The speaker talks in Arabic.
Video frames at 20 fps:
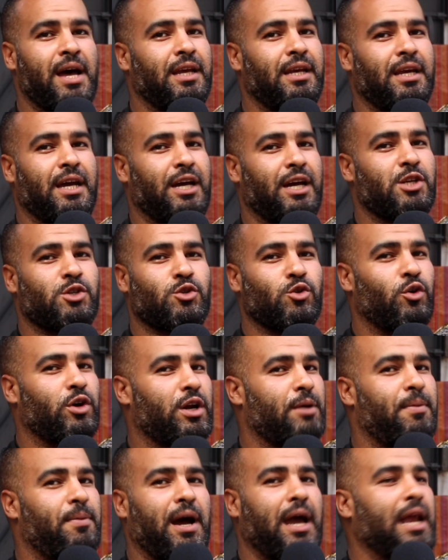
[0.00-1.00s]
هي
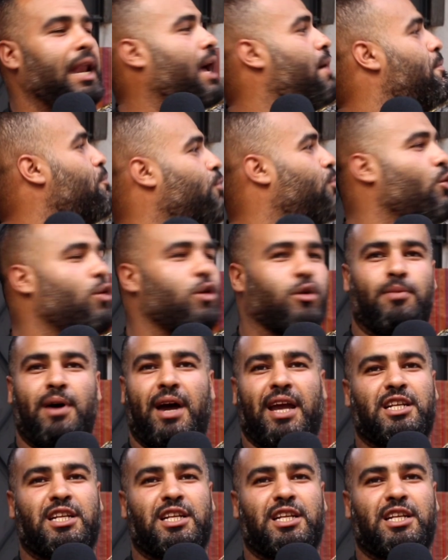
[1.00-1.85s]
عيشوره باقا القنبول باقي